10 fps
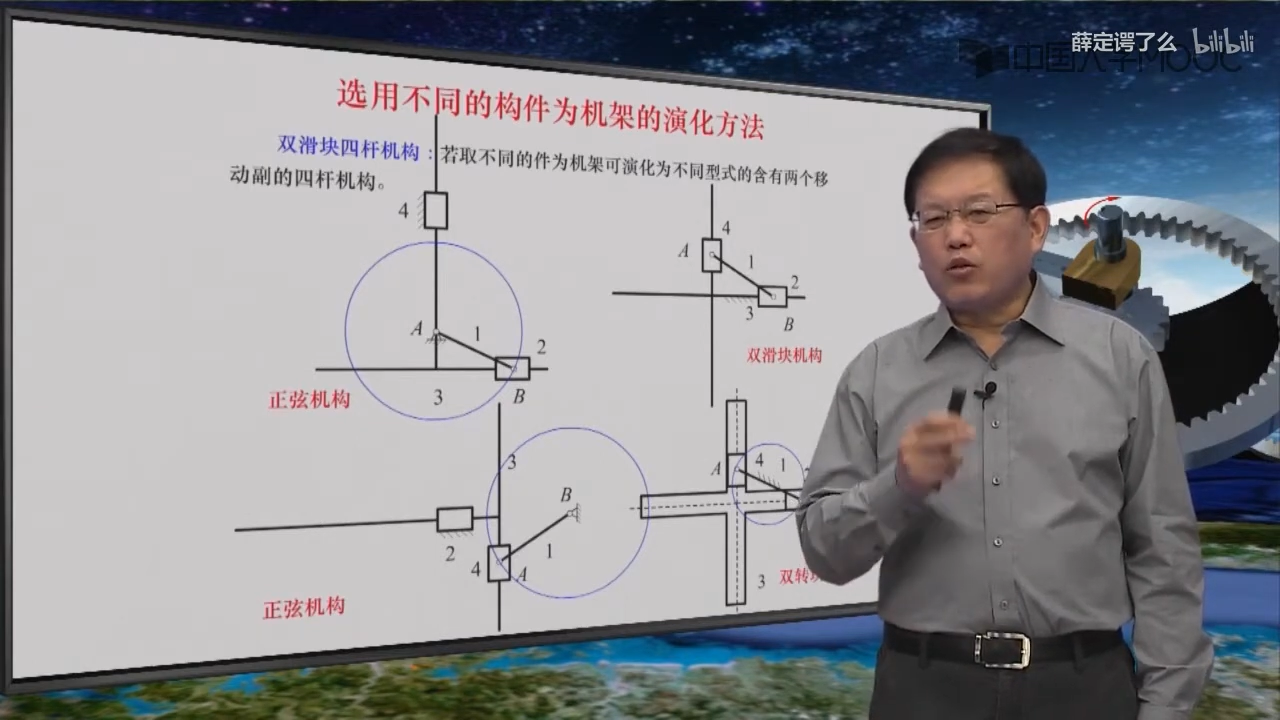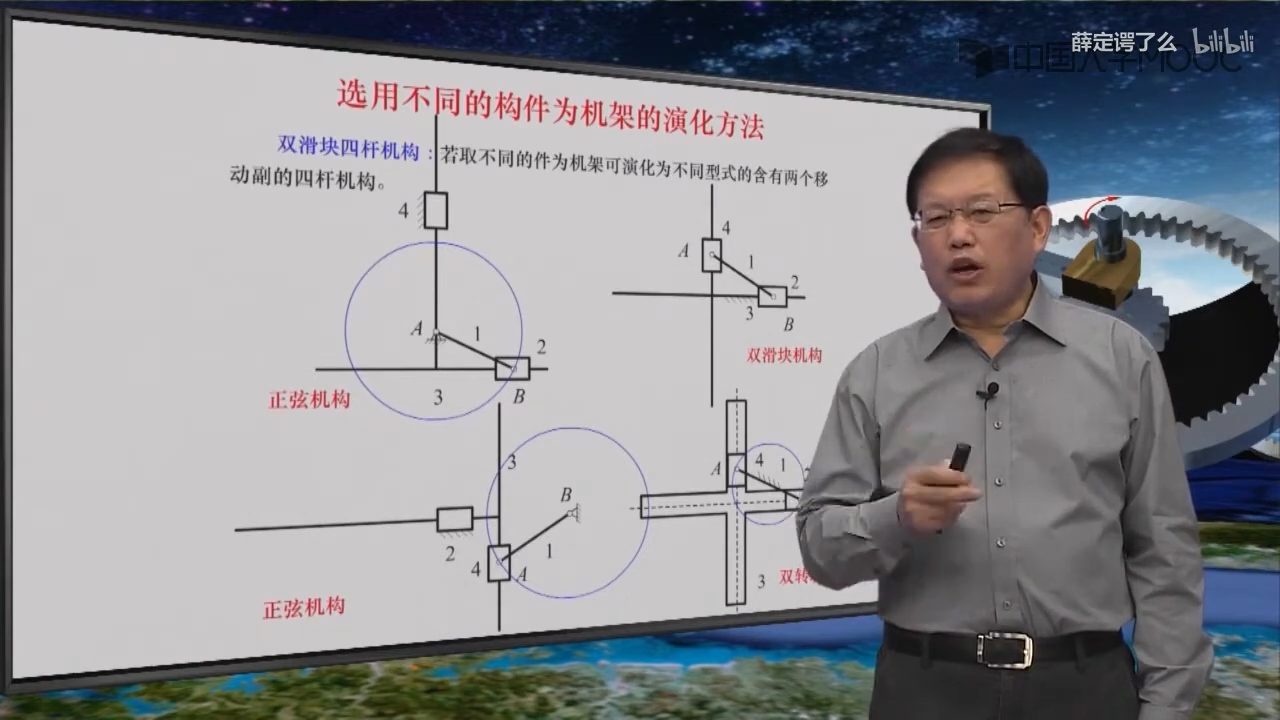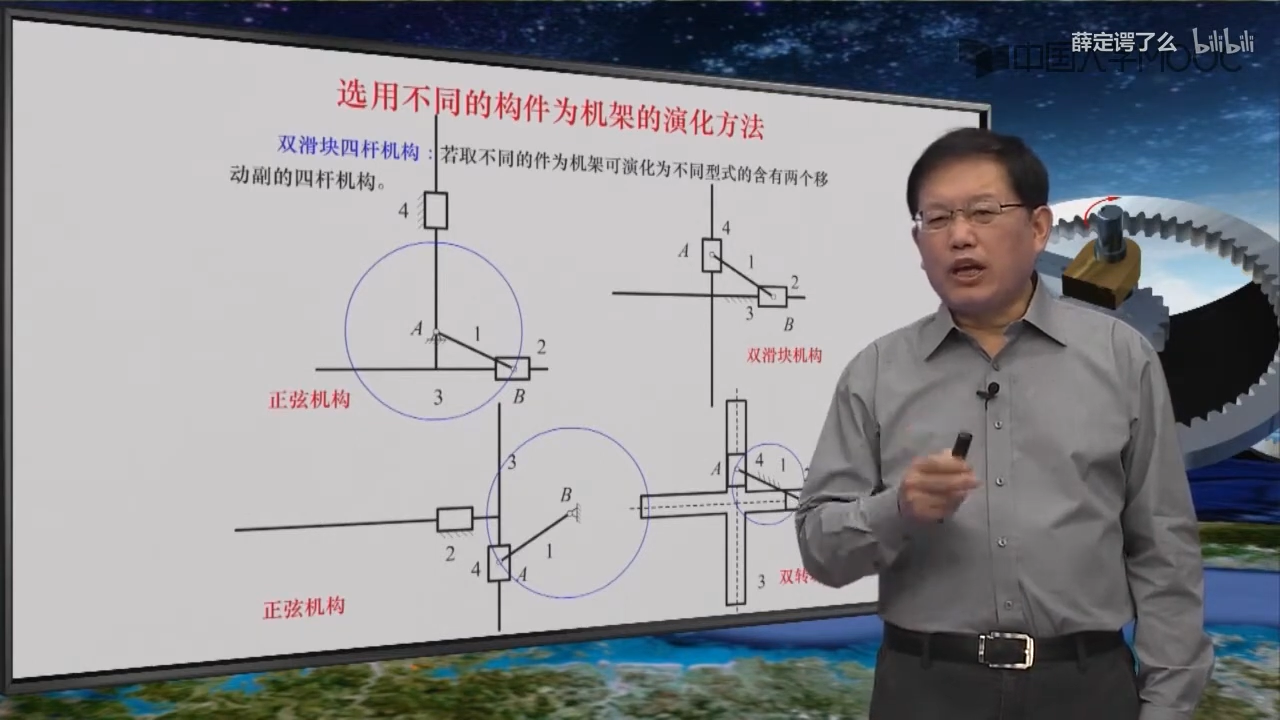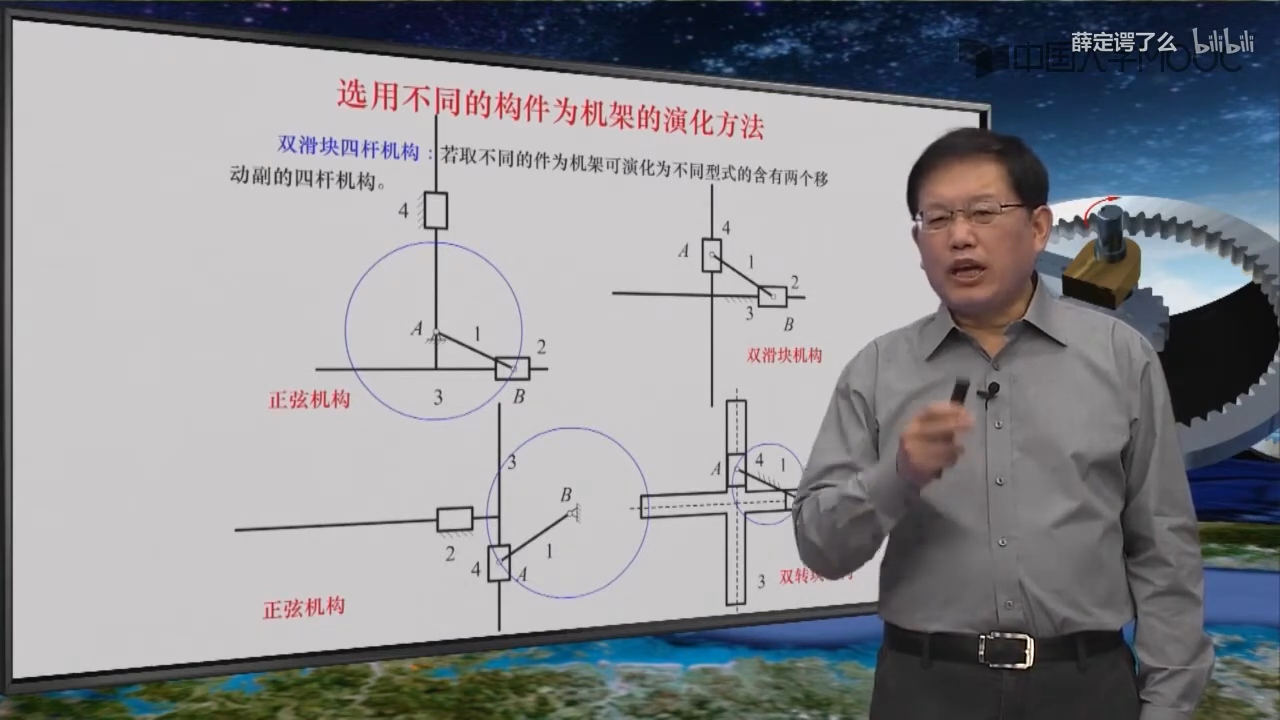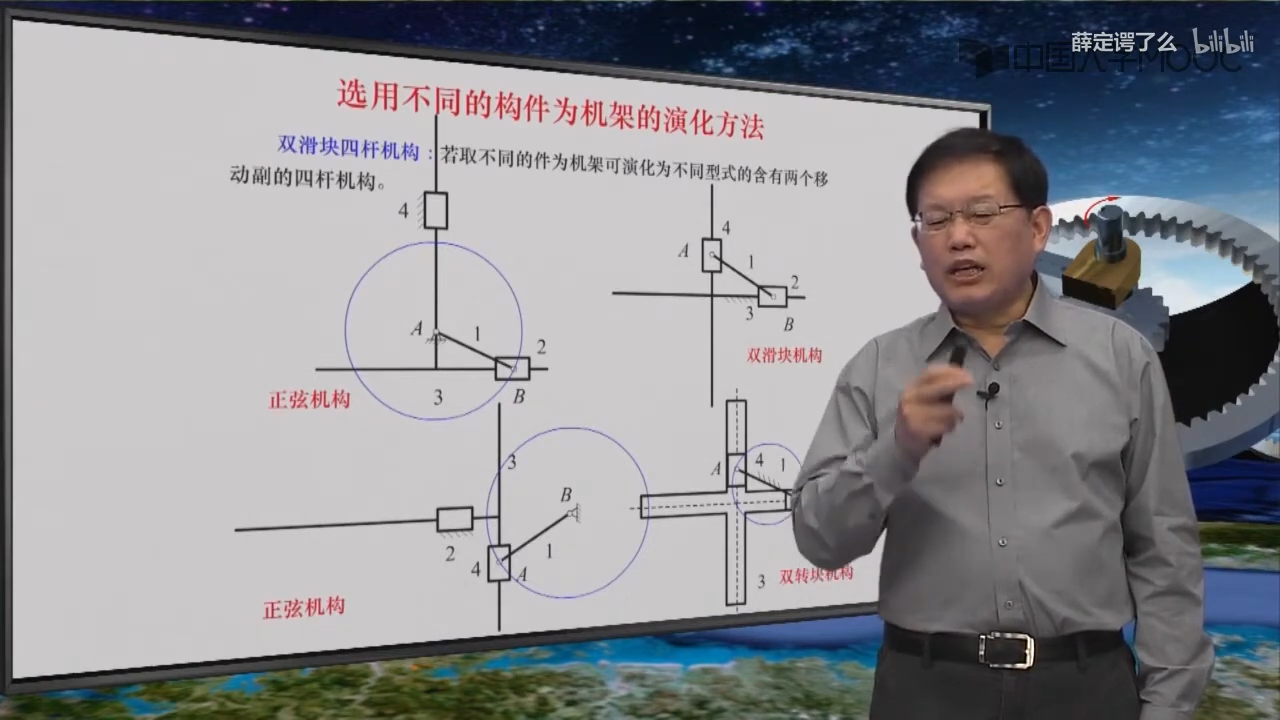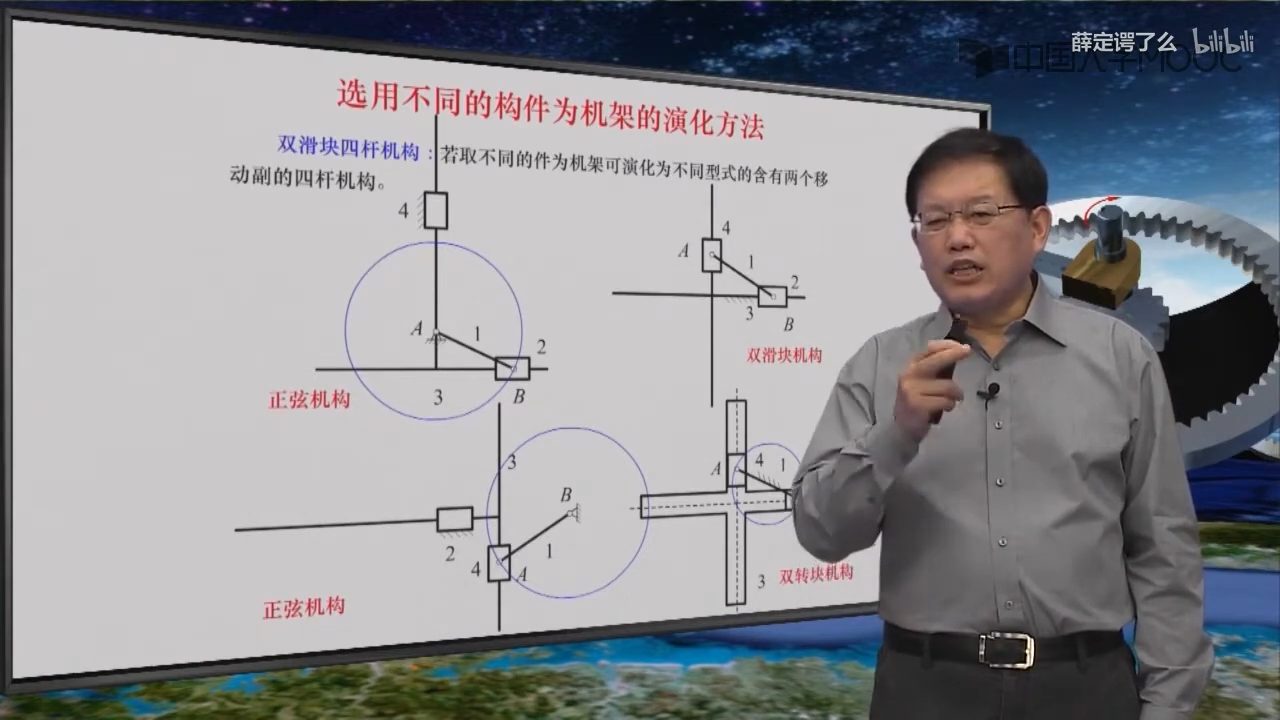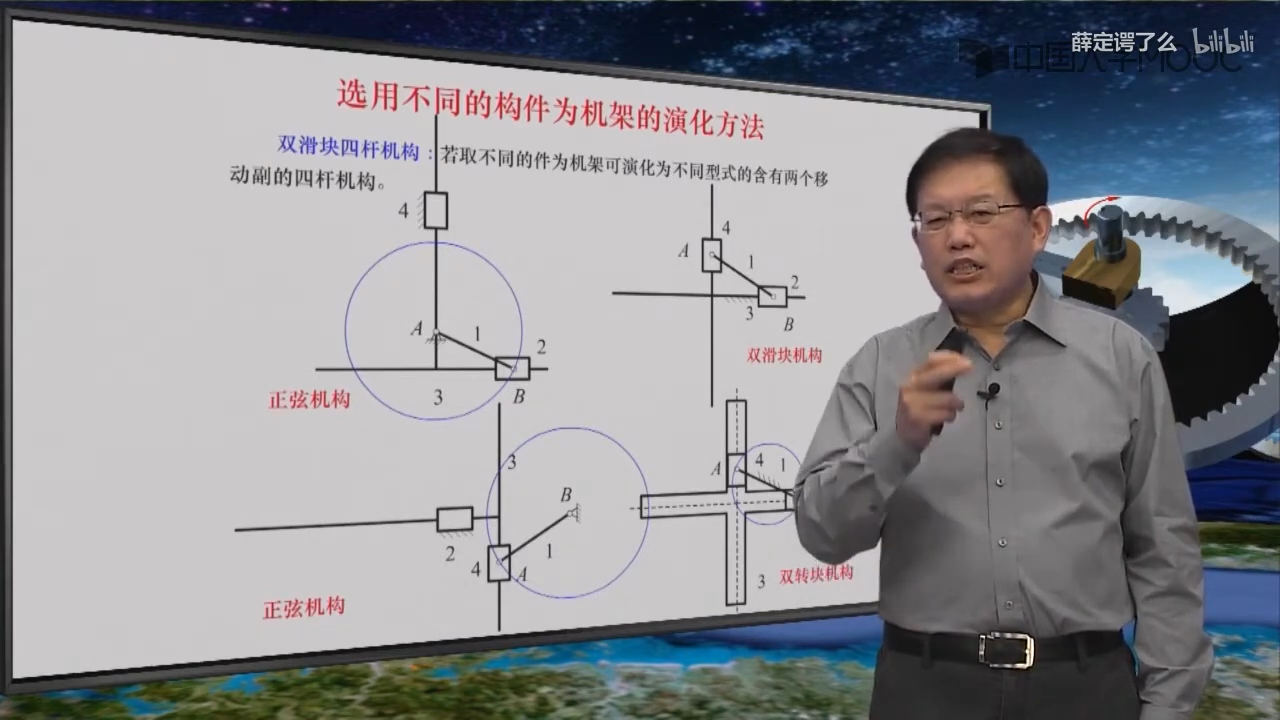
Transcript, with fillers: 块呢和